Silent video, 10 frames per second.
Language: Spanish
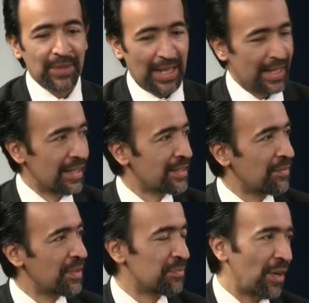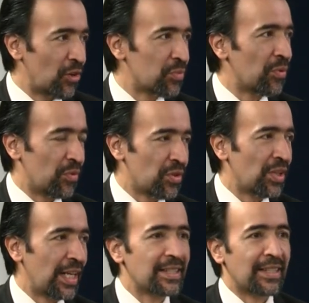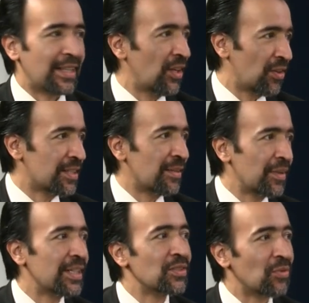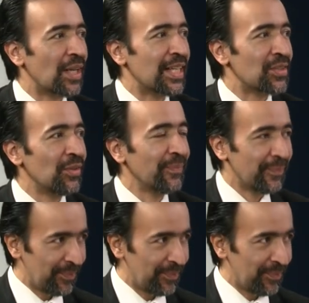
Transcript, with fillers: aquí están mis pagos provisionales anteriores también en su caso.